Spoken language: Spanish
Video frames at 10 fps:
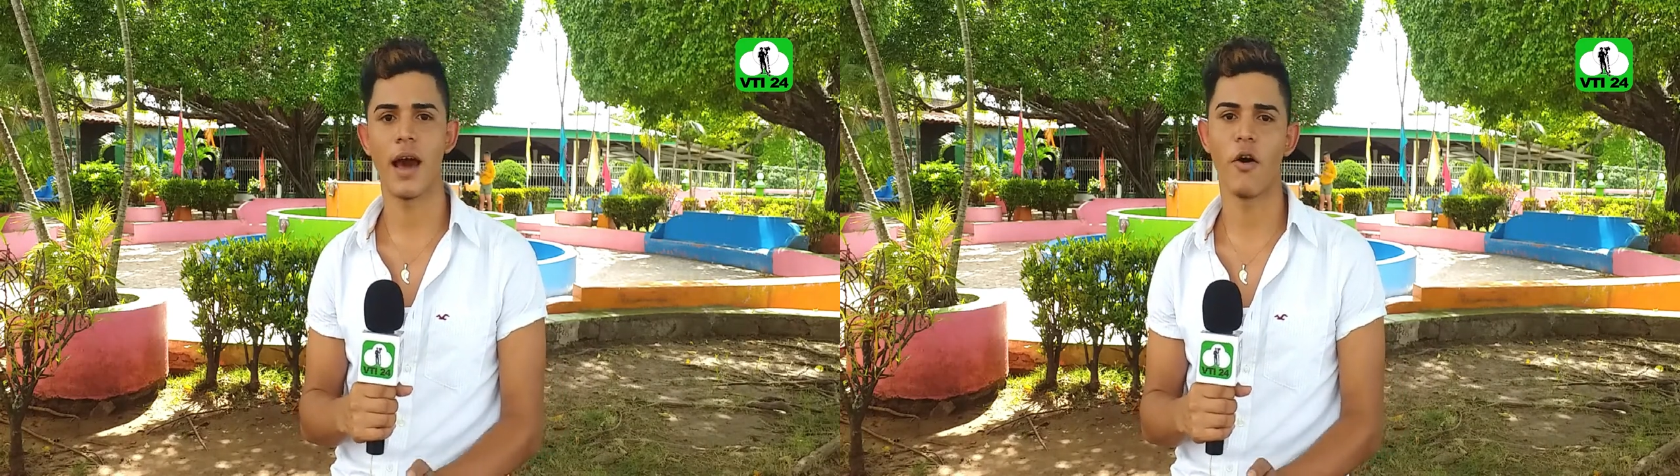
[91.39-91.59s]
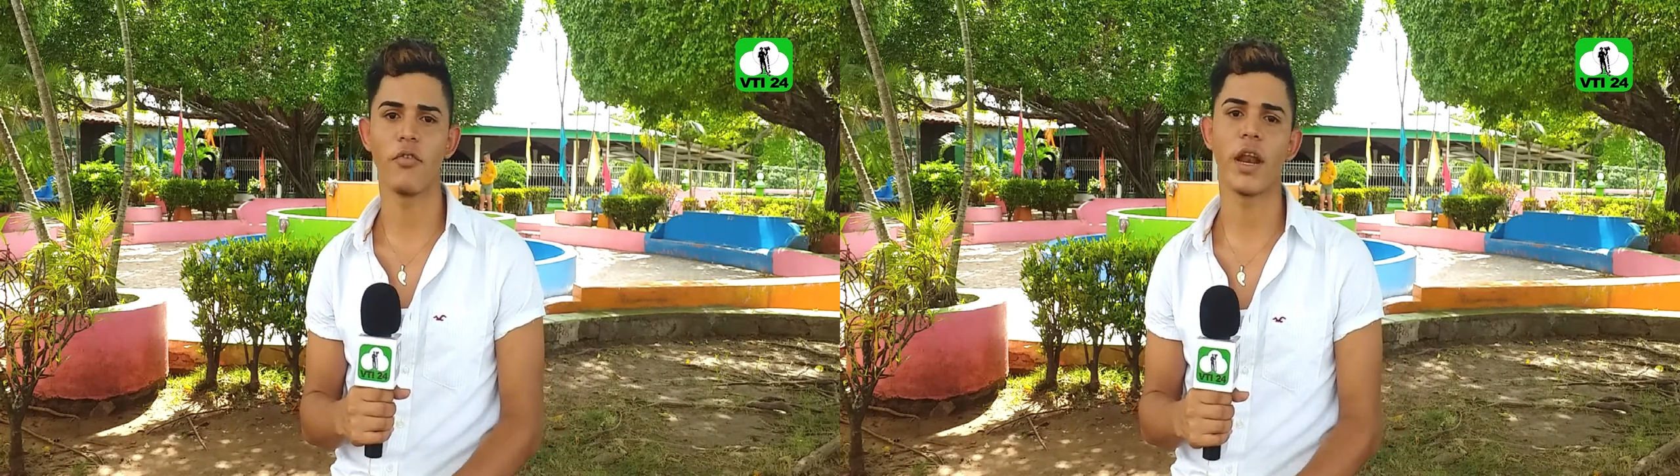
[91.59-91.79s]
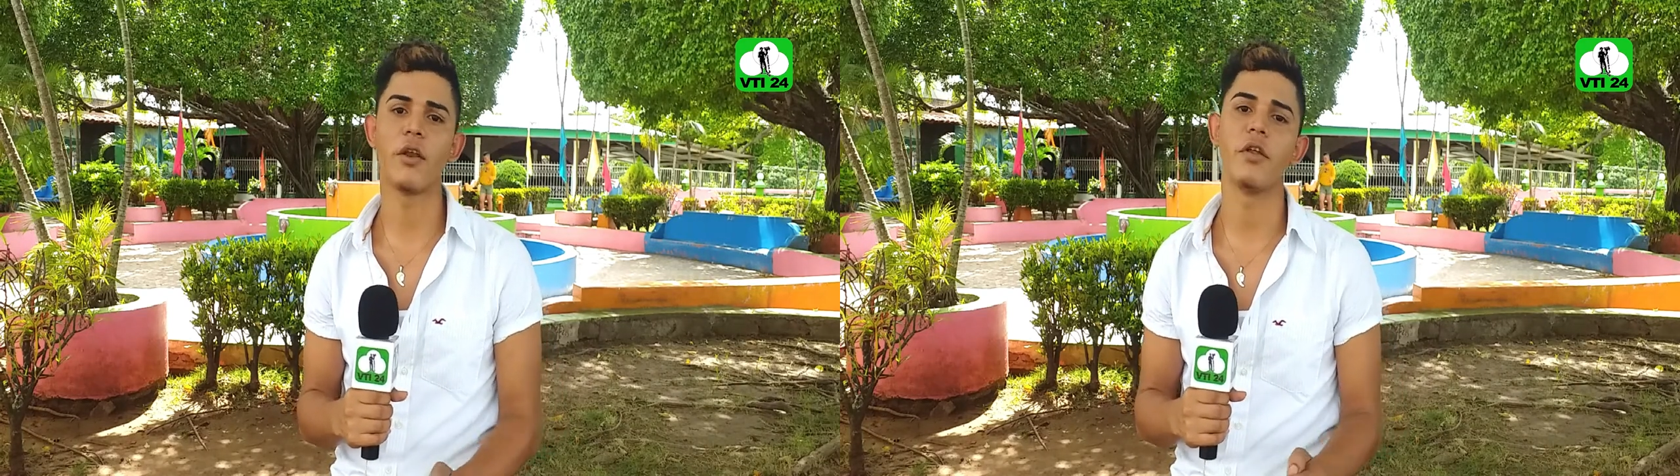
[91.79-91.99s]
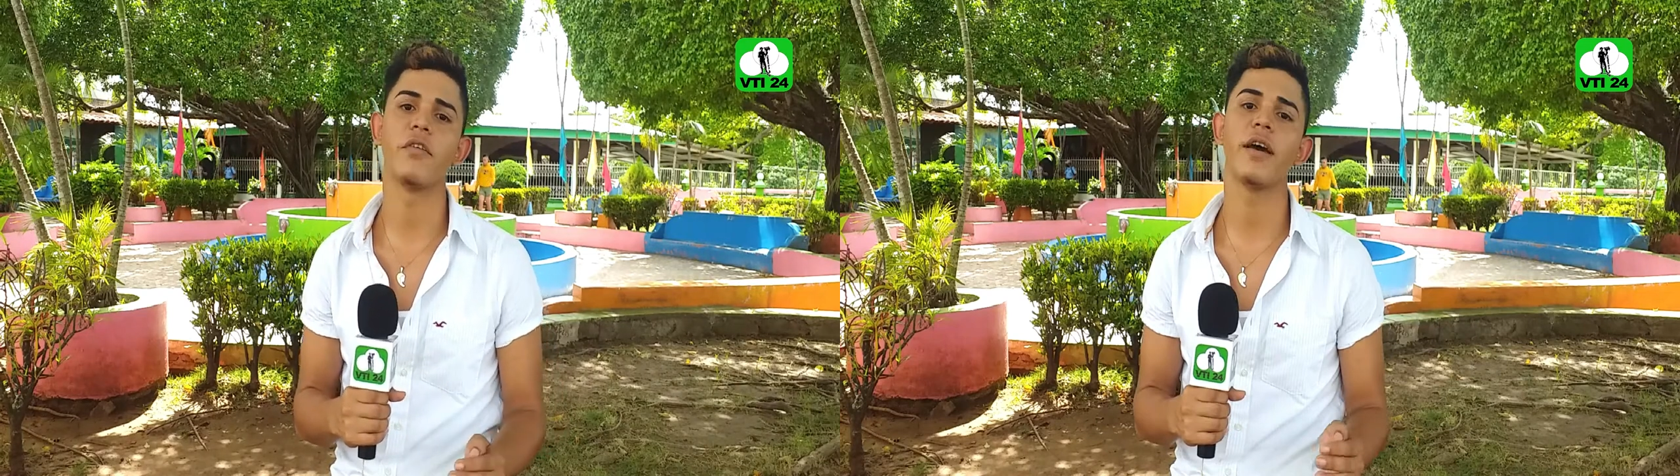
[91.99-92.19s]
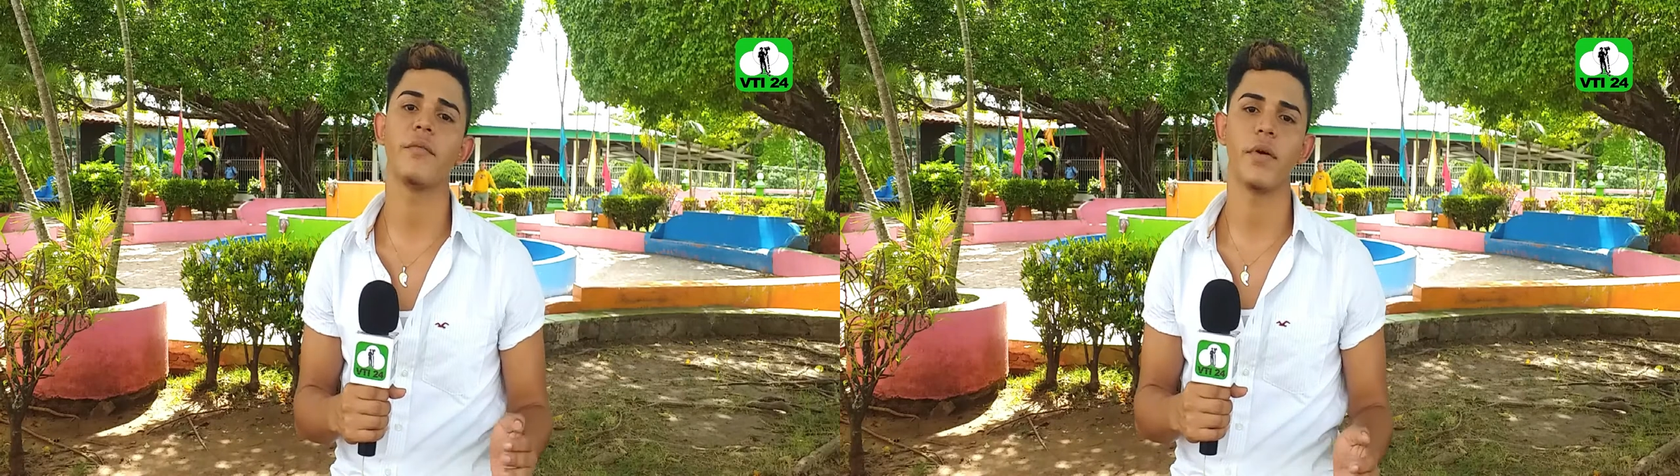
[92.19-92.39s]
a otras
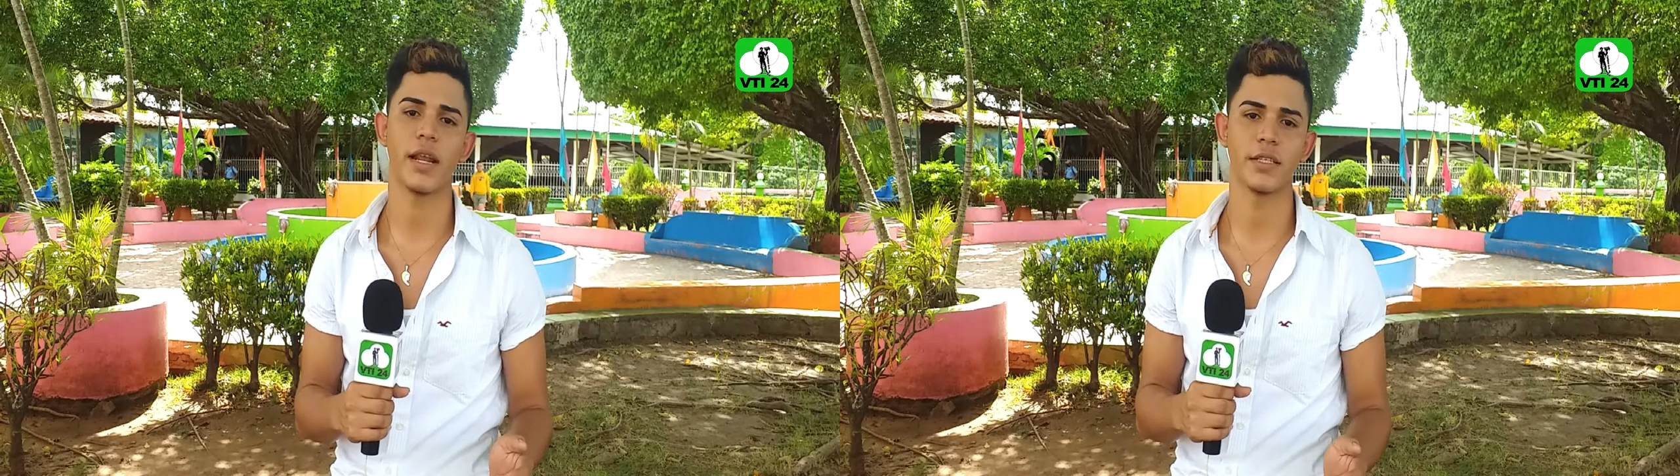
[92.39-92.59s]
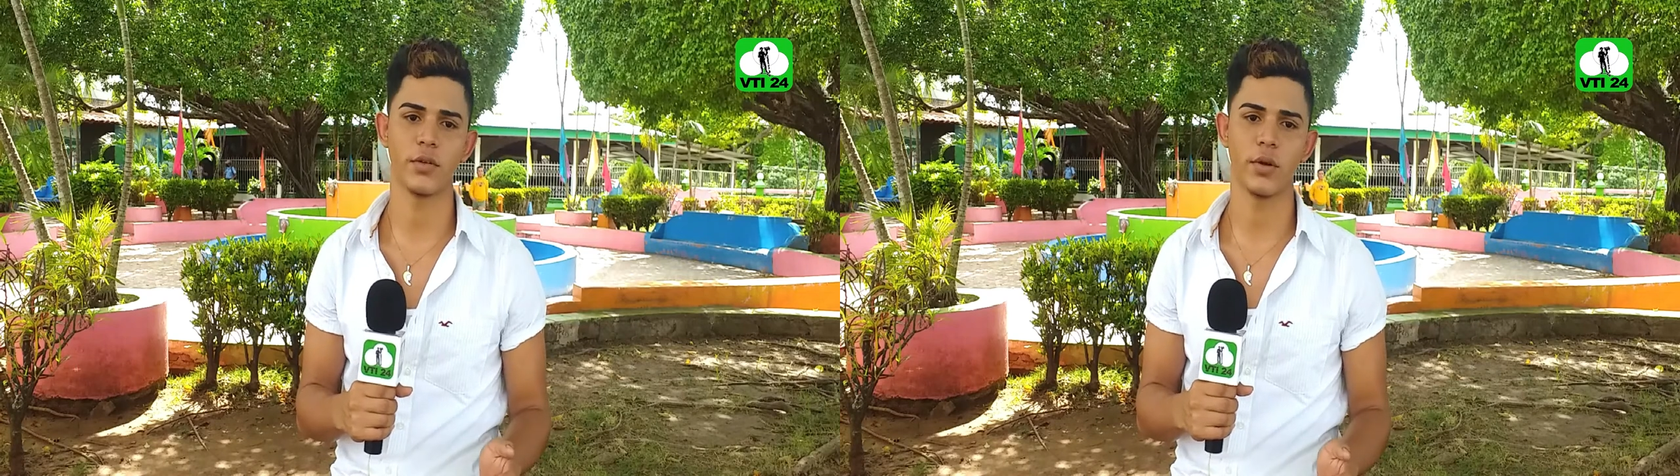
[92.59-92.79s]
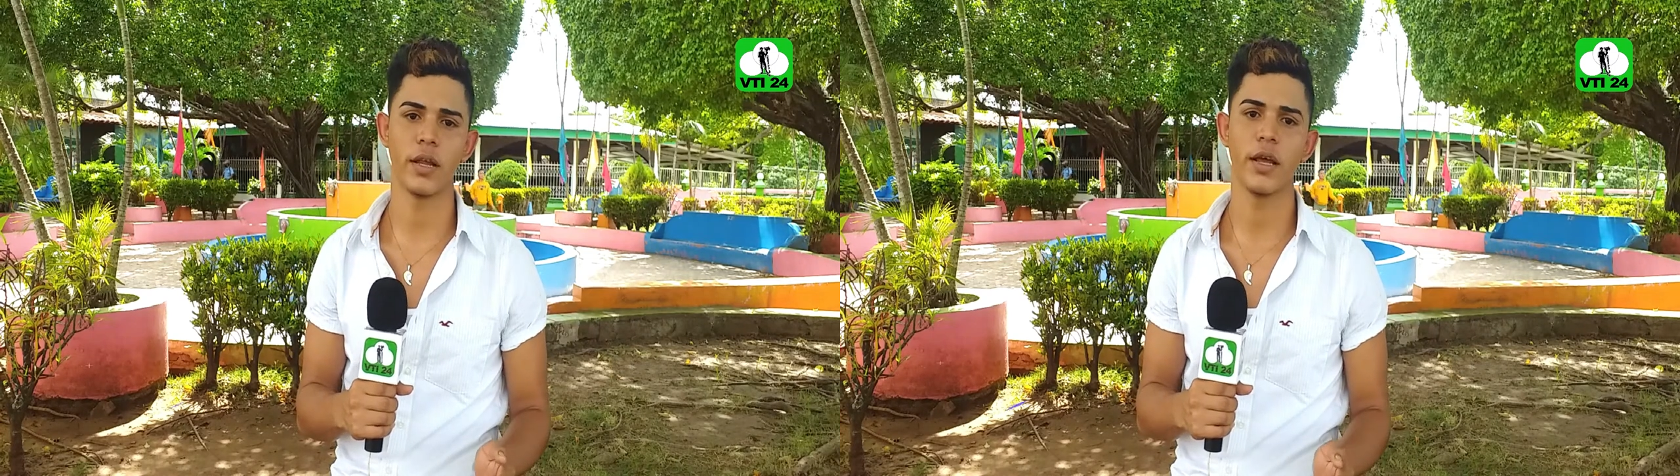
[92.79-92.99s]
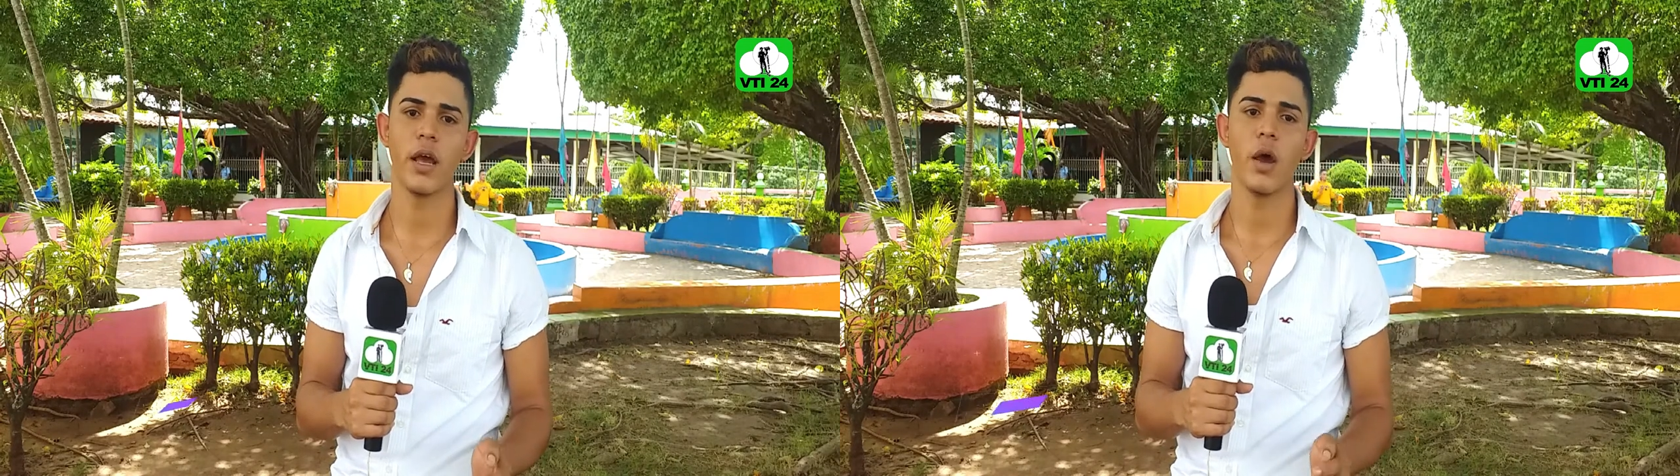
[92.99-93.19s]
nuevas generaciones.